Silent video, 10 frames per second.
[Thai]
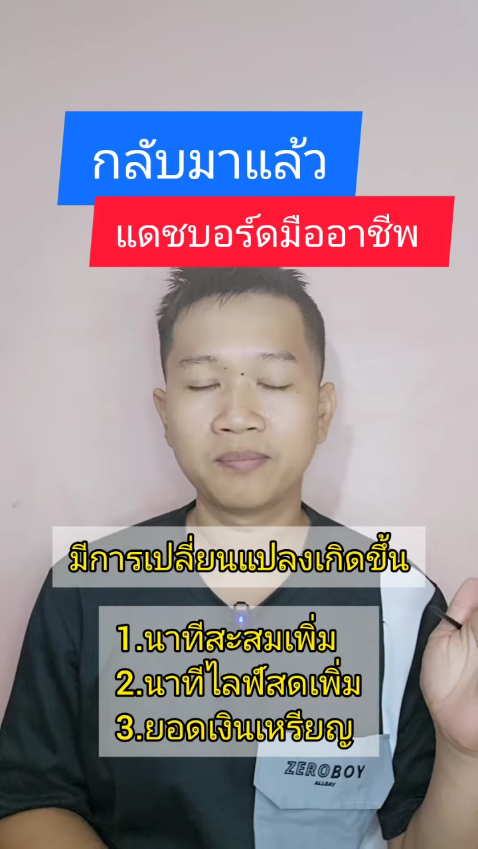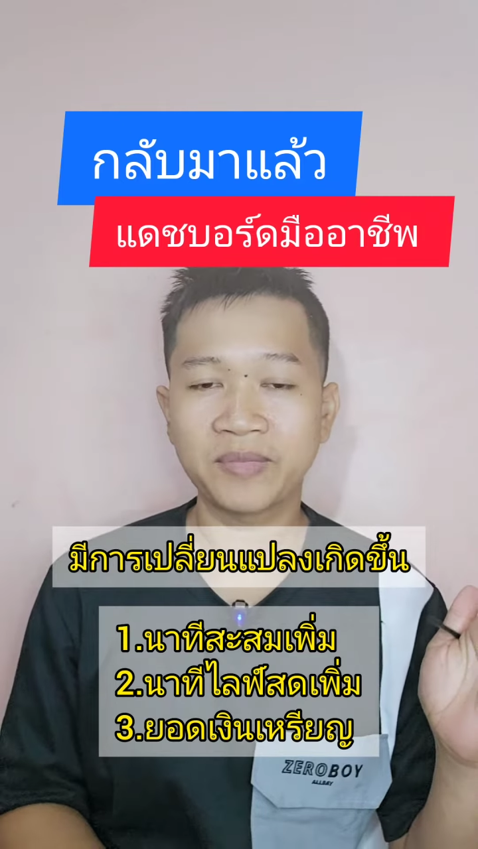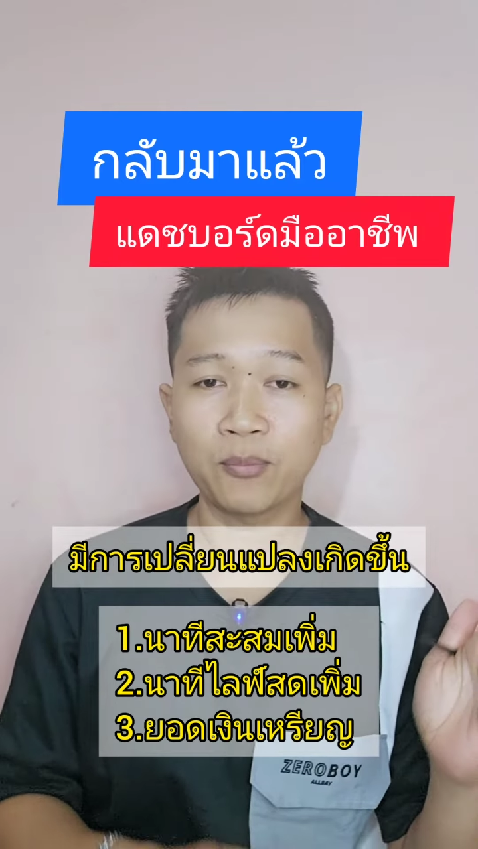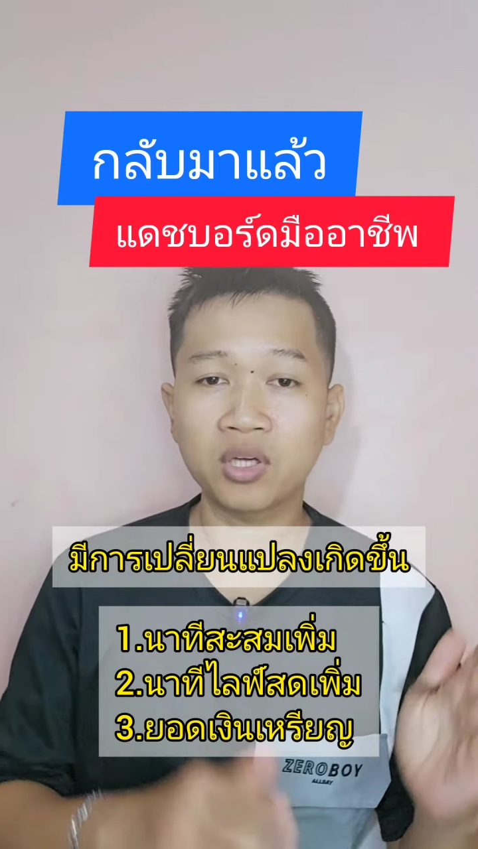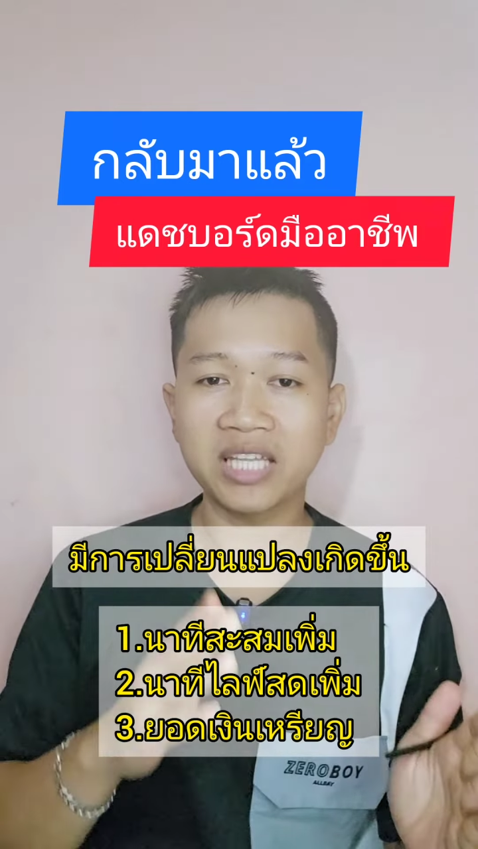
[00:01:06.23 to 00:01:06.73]

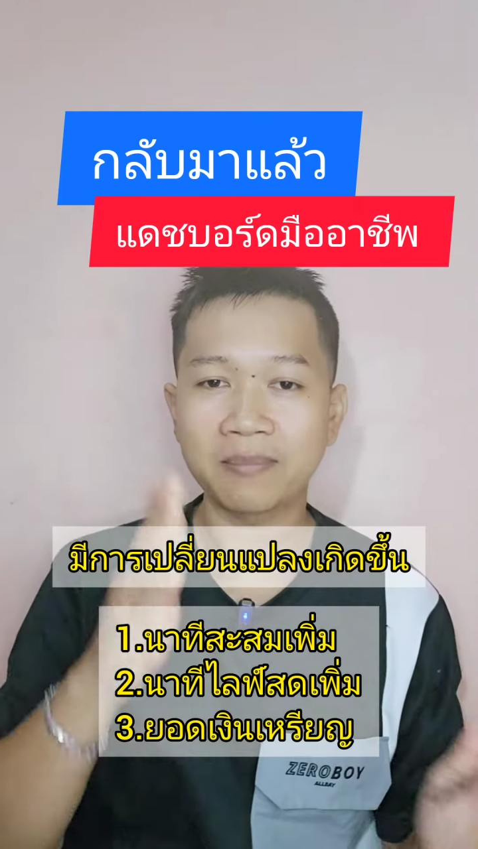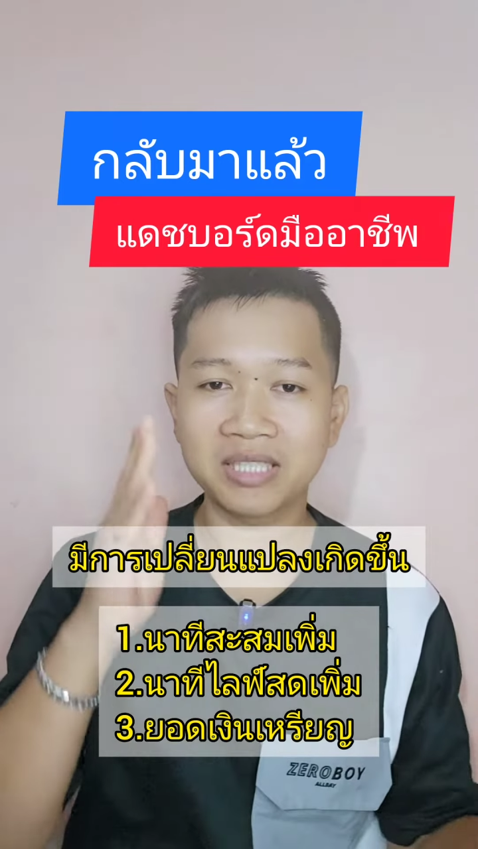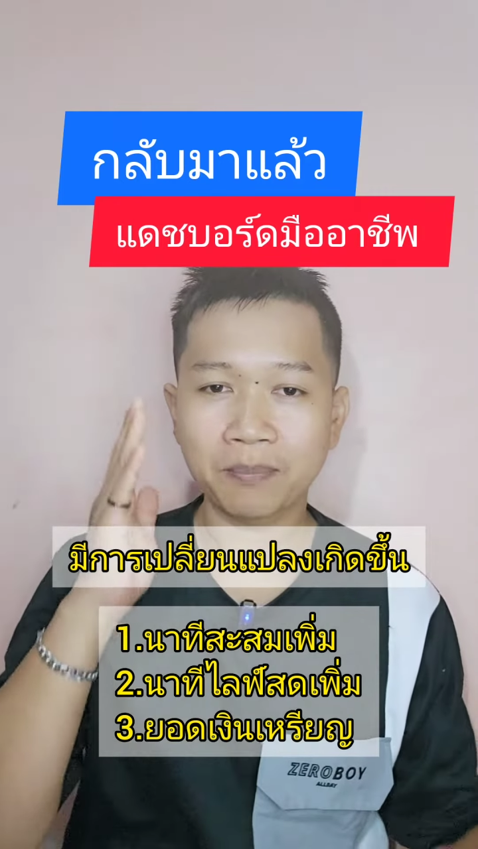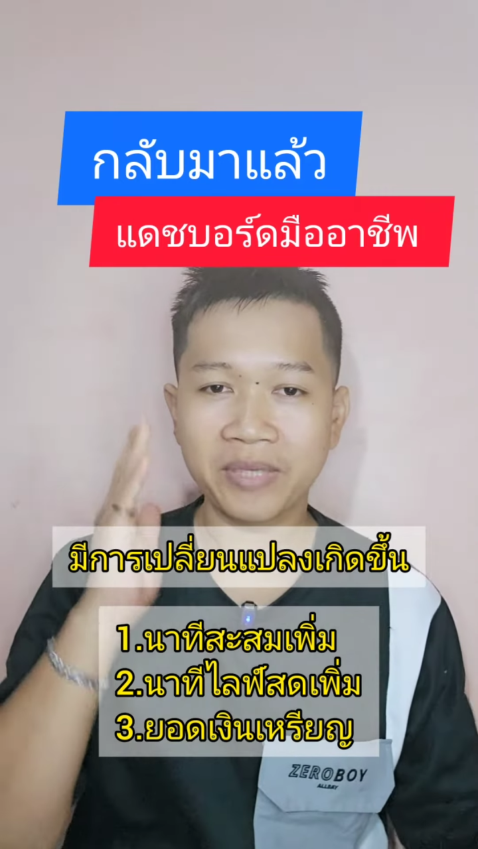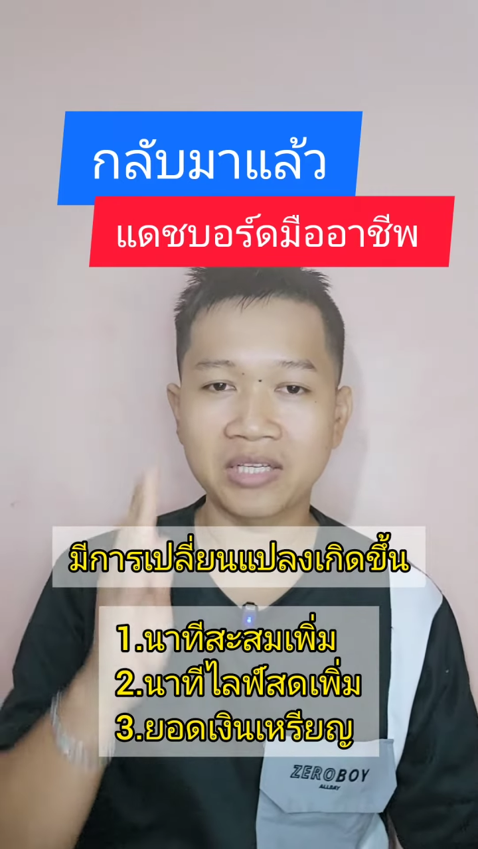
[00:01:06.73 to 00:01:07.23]
แต่ปกติมัน
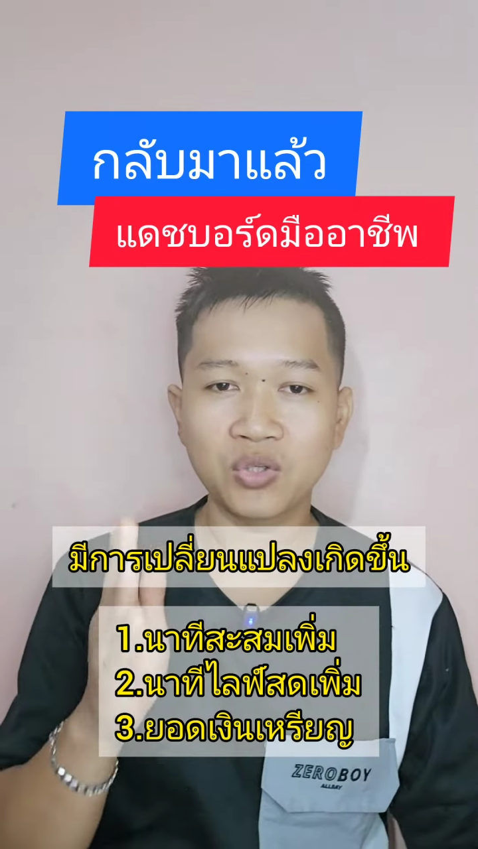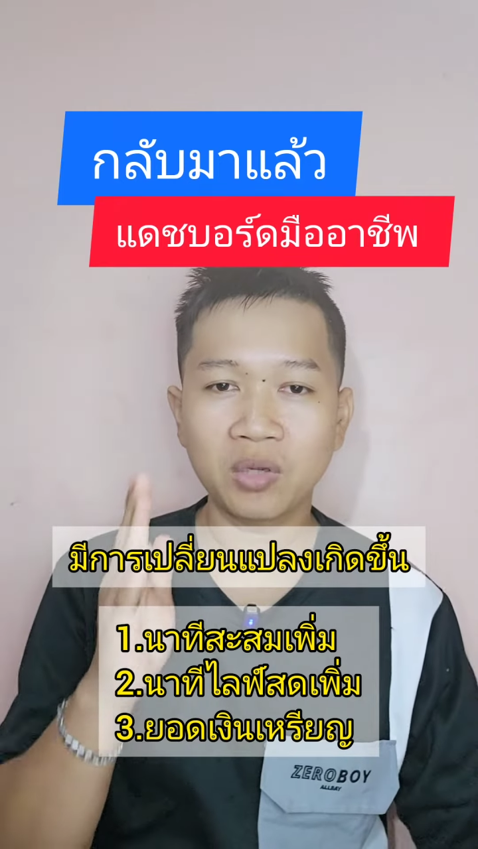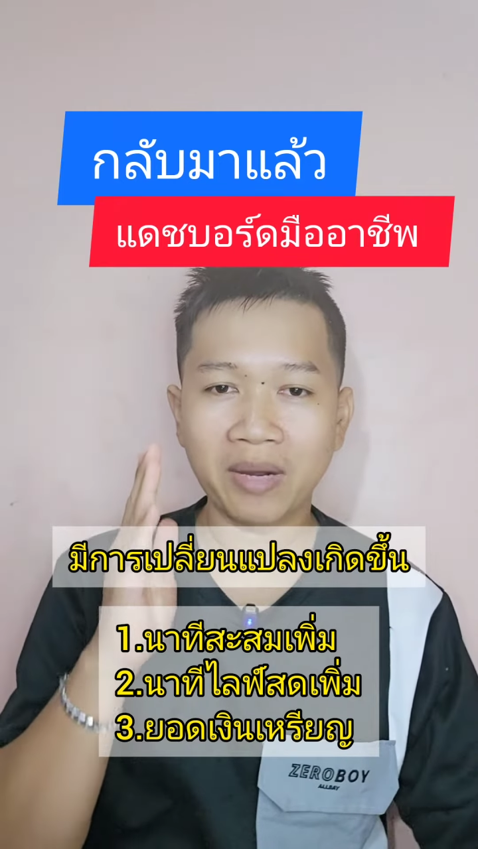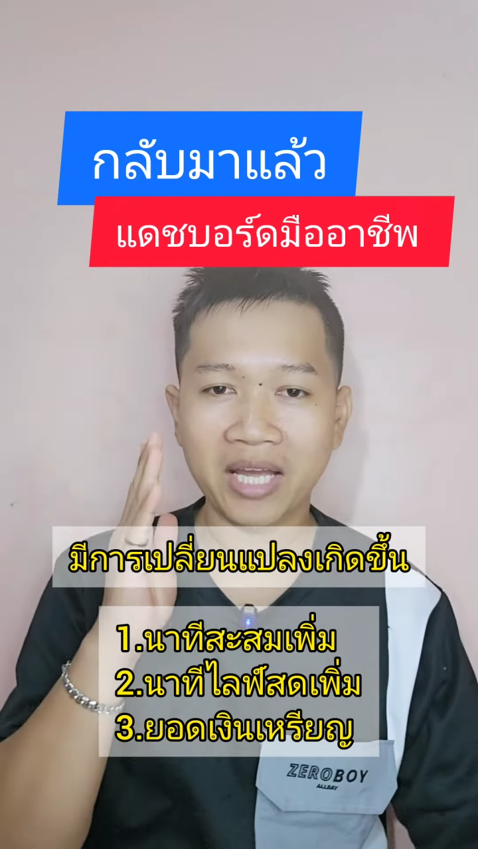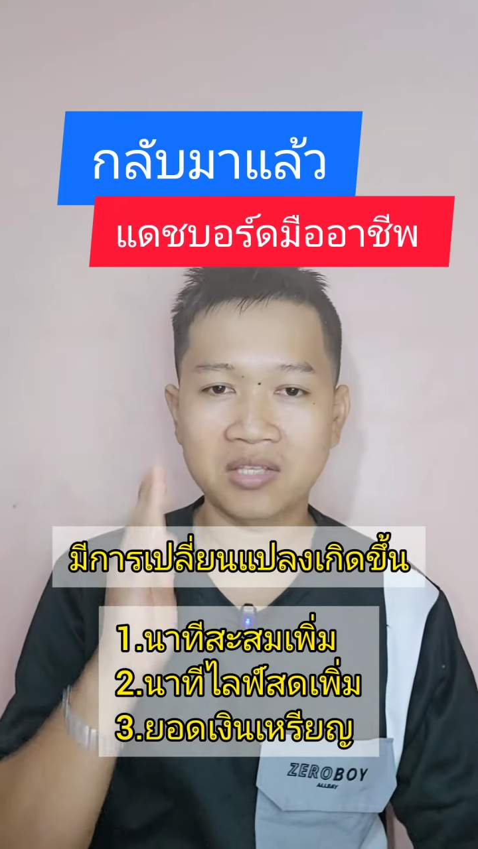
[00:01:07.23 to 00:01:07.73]
จะเปลี่ยนช่วง
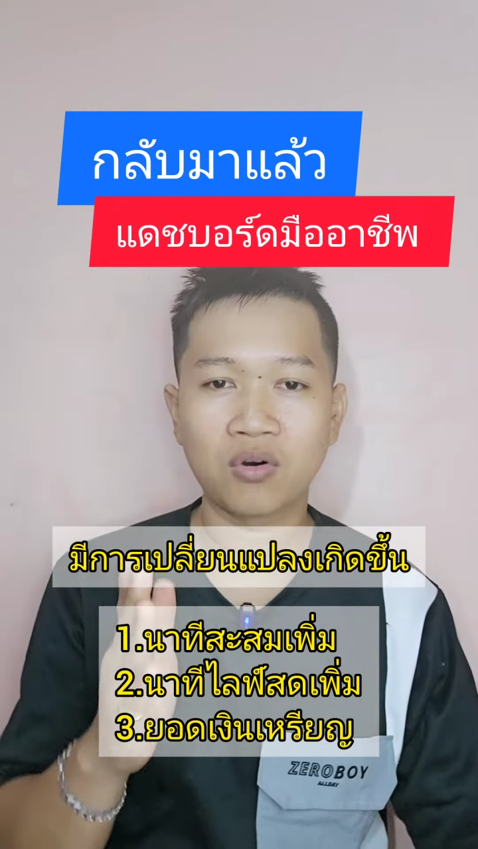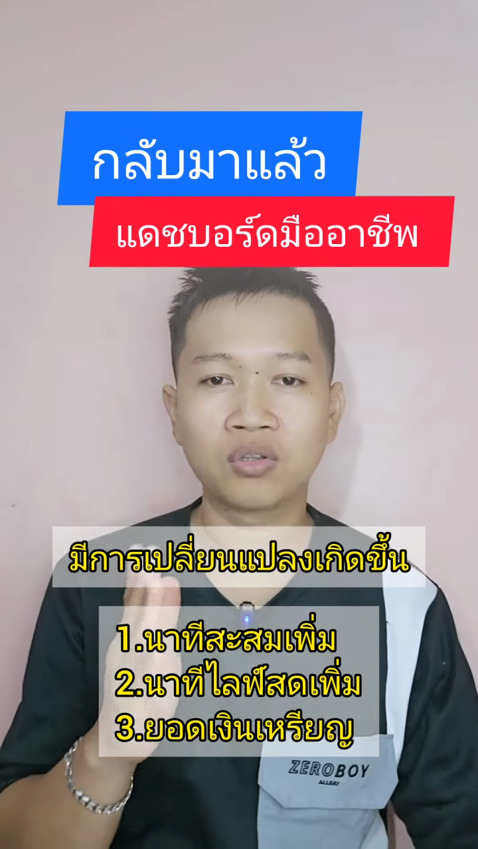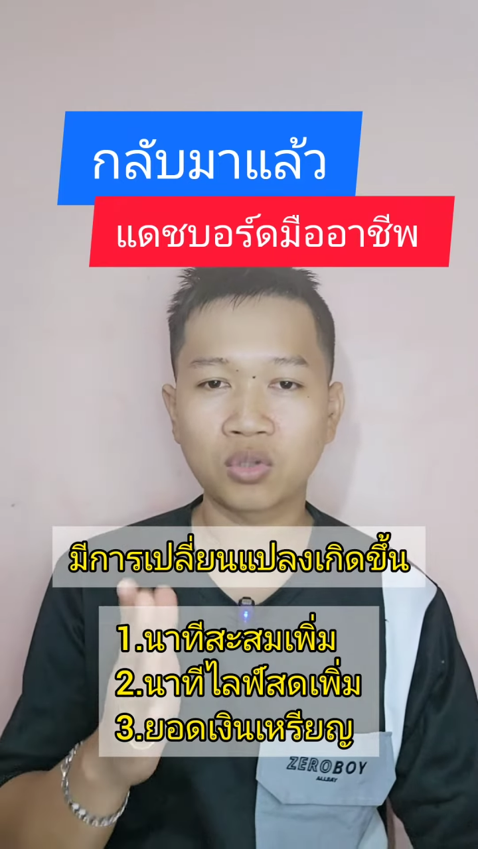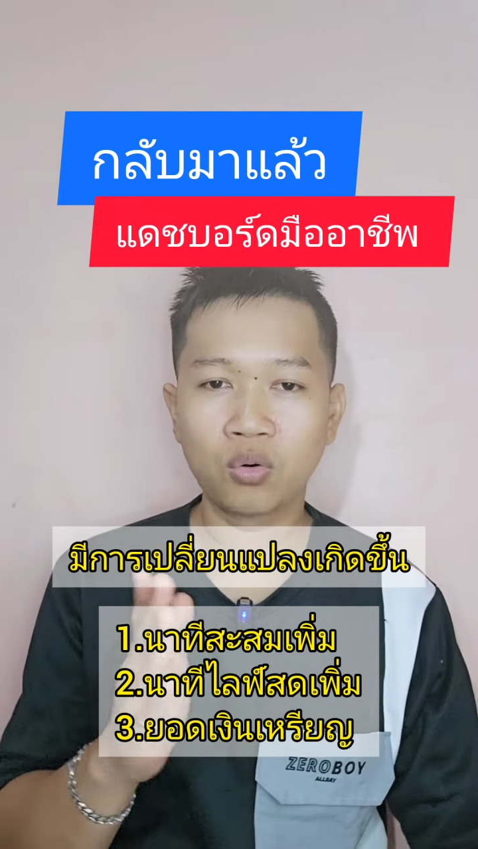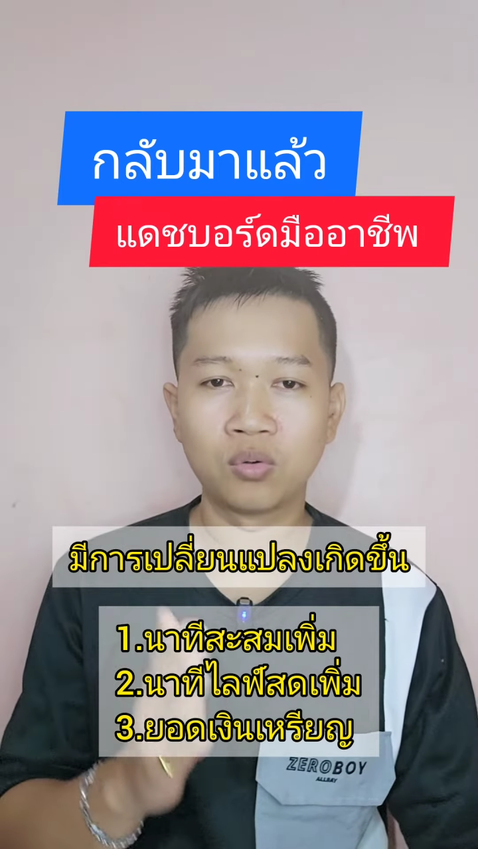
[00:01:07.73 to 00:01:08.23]
บ่ายสอง
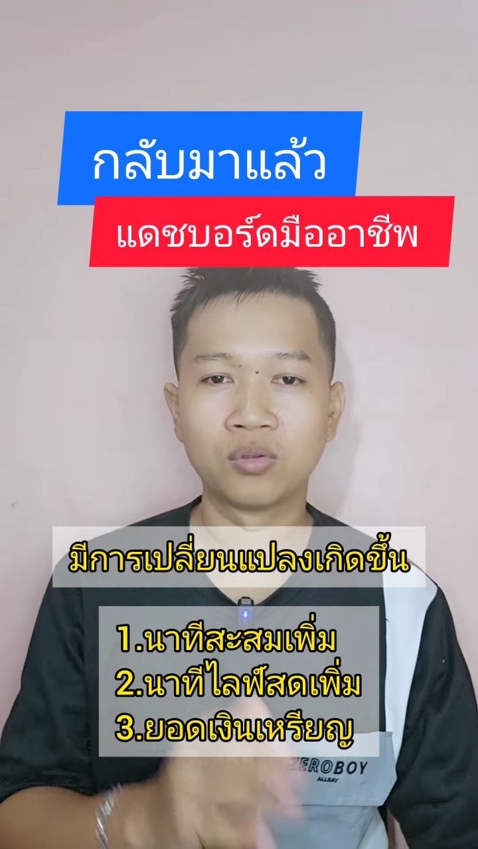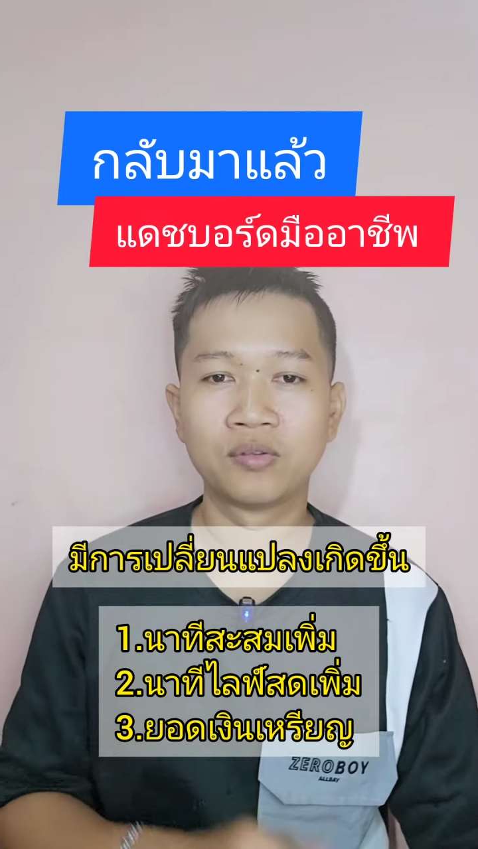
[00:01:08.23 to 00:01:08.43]
ตรง